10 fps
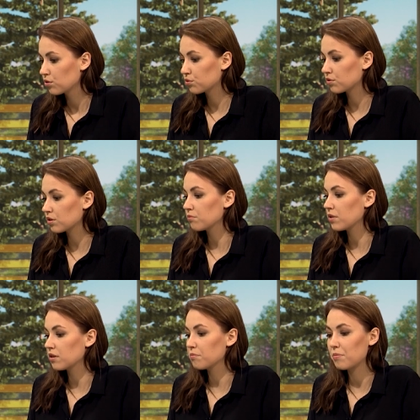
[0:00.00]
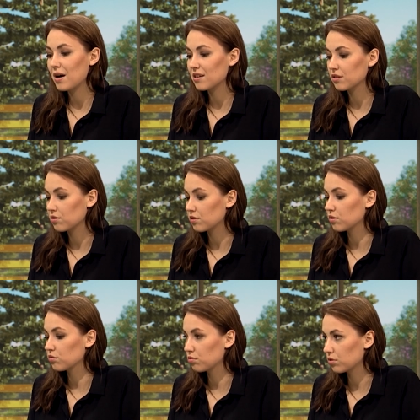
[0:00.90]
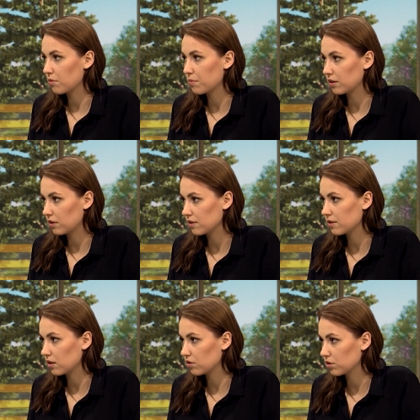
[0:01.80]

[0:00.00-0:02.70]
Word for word: którzy mieli bardzo duże pretensje